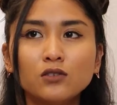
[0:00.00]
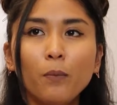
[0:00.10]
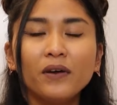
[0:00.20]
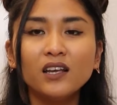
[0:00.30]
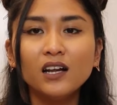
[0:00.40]

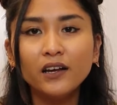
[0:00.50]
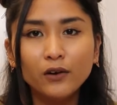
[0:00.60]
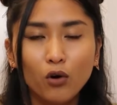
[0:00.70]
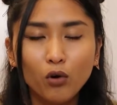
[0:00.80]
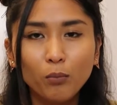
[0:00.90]
So,
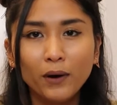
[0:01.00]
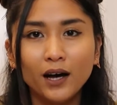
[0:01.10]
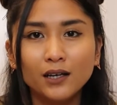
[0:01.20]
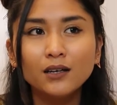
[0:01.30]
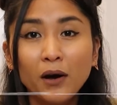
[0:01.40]
pinili kong
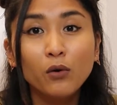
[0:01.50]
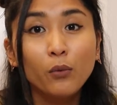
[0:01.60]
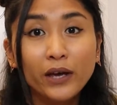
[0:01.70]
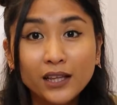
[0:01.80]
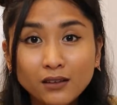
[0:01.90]
mag,
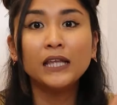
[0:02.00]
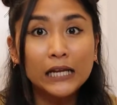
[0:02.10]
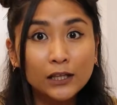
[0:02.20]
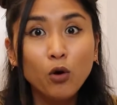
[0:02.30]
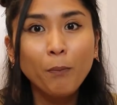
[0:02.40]
mag-quit.
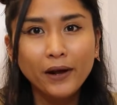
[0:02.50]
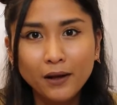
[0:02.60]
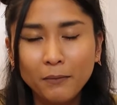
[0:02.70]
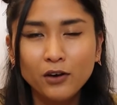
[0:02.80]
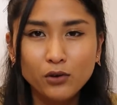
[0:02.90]
Pinilit ko pa
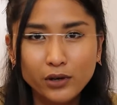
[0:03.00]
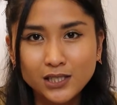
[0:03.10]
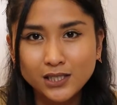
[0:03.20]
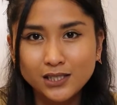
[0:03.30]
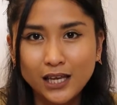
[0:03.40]
rin
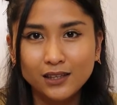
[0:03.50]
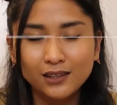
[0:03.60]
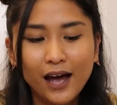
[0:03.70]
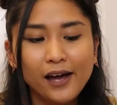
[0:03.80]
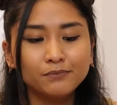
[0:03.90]
mag-UST that
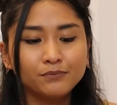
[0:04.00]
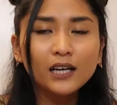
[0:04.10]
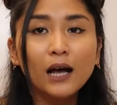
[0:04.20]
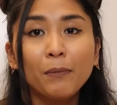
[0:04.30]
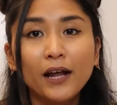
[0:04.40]
time.
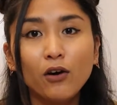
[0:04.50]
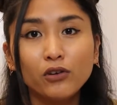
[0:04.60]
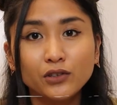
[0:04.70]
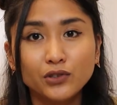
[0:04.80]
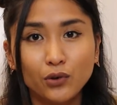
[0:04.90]
Nag-apply
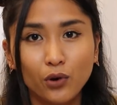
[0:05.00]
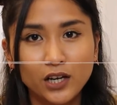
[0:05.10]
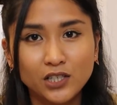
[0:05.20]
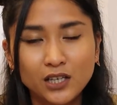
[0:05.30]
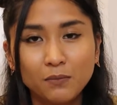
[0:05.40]
ako ng
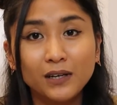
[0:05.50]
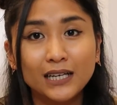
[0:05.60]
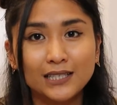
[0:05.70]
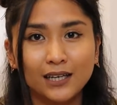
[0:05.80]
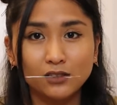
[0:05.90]
scholarship
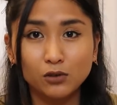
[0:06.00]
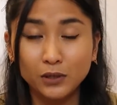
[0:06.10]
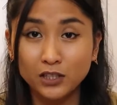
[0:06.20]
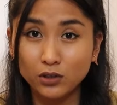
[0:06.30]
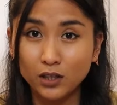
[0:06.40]
kasi nga
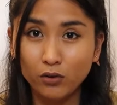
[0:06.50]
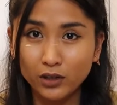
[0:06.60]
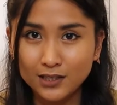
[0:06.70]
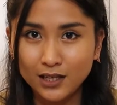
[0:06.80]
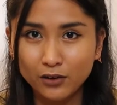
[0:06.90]
gumraduate
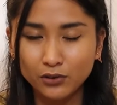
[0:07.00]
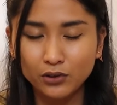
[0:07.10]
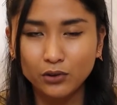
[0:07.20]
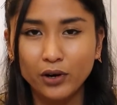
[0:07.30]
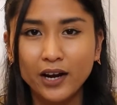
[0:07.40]
ako ng salo
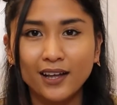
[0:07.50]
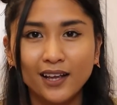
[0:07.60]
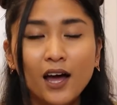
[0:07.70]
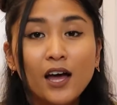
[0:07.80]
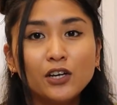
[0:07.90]

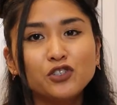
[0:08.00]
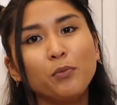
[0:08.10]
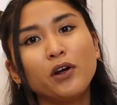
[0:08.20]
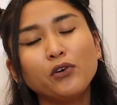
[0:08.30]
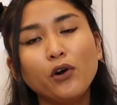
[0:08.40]
tutorial. So,
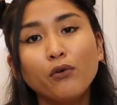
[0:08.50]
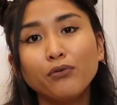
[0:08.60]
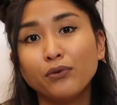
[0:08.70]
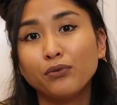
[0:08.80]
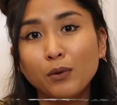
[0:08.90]
meron
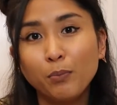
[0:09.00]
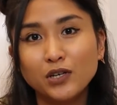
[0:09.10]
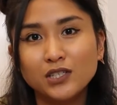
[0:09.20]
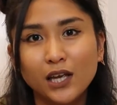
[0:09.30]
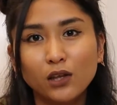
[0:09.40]
akong
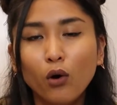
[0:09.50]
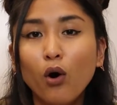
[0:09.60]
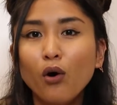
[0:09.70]
50%